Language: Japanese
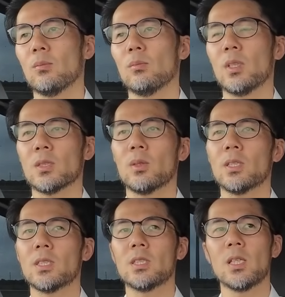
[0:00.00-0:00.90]
まあそれ
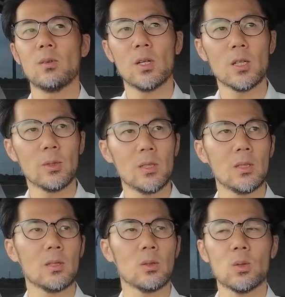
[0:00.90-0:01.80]
が事前に分かればいいん
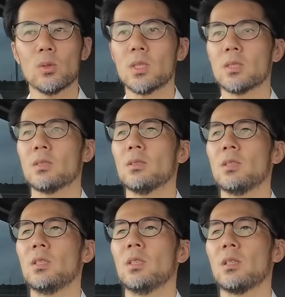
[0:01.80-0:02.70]
だけど当日
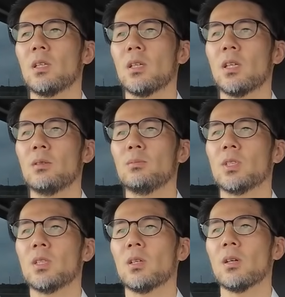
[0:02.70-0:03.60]
になって現
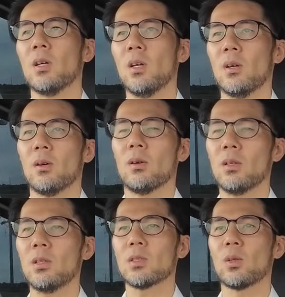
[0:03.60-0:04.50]
地行ってから「あ
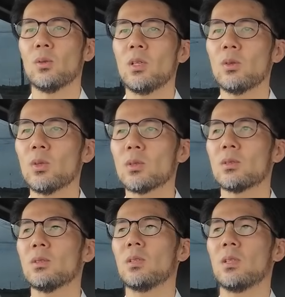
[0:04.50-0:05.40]
なたそんなごっ
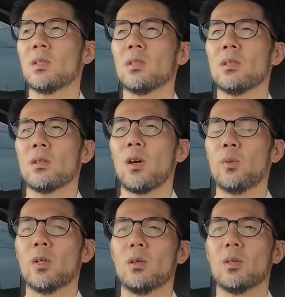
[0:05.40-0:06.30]
つい
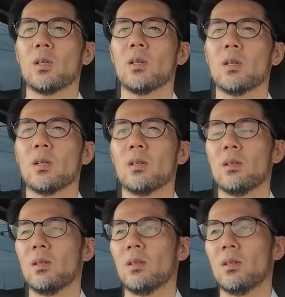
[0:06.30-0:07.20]
カメラは
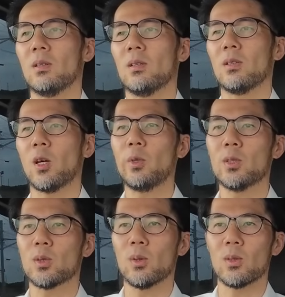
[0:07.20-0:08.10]
ダメ
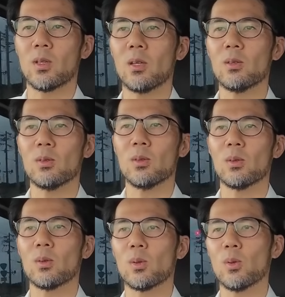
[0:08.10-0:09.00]
でしょ」って
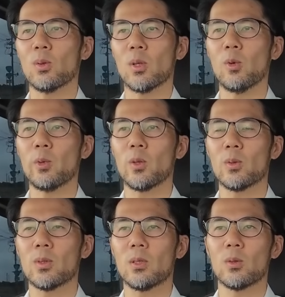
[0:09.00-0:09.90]
いうことで揉め
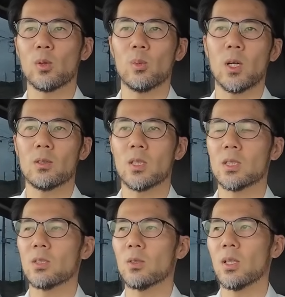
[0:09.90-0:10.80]
事になることもあるら
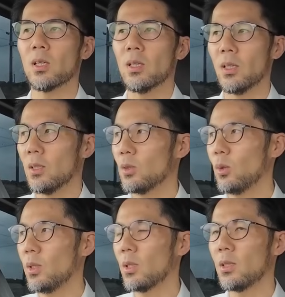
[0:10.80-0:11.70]
しいのでそ
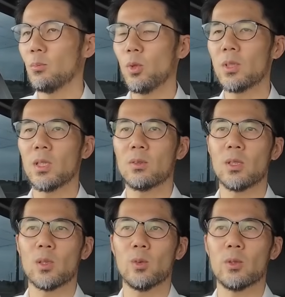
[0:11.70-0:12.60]
こはね持っていく
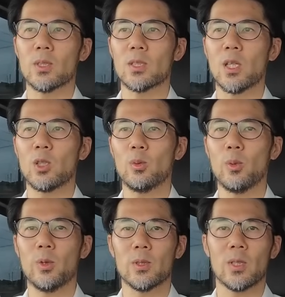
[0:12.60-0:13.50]
なとも言わんし何と
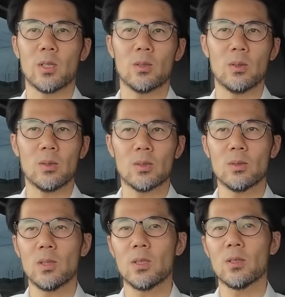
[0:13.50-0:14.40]
も思わんのだけど
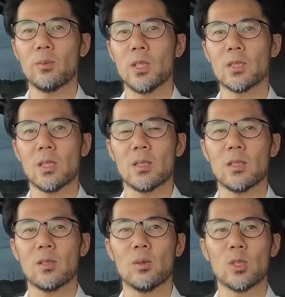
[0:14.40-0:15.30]
その辺りは皆さ
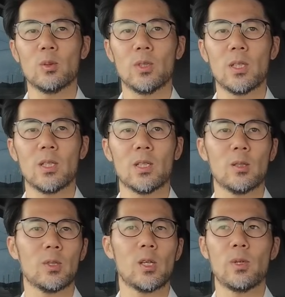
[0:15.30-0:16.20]
んどうしてもやりたけ
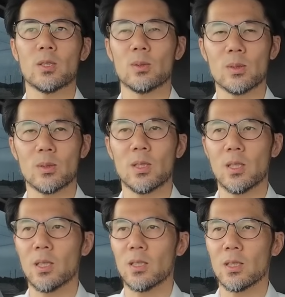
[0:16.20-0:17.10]
れば根回しをするな
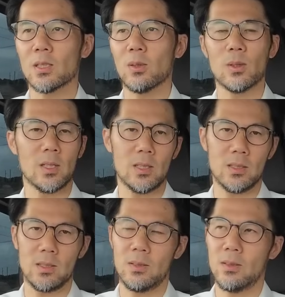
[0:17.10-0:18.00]
りなんなりした方がいいで
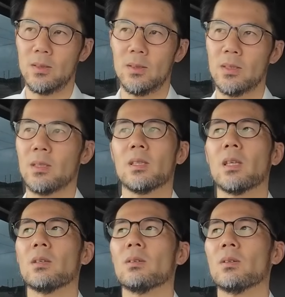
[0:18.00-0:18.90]
すよっ
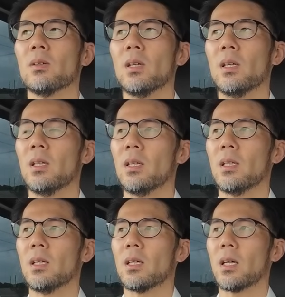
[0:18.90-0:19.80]
ていう
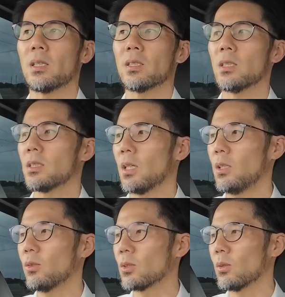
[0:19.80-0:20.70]
感じですね。
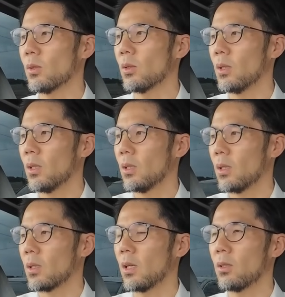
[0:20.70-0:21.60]
あとその
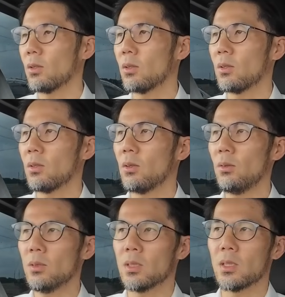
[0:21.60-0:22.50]
結
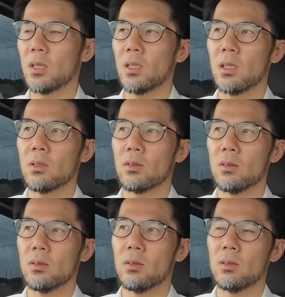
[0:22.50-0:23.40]
婚式に行
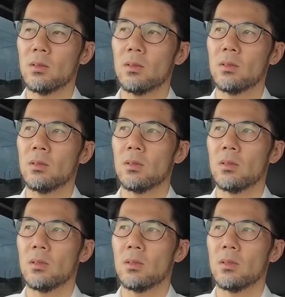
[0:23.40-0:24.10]
く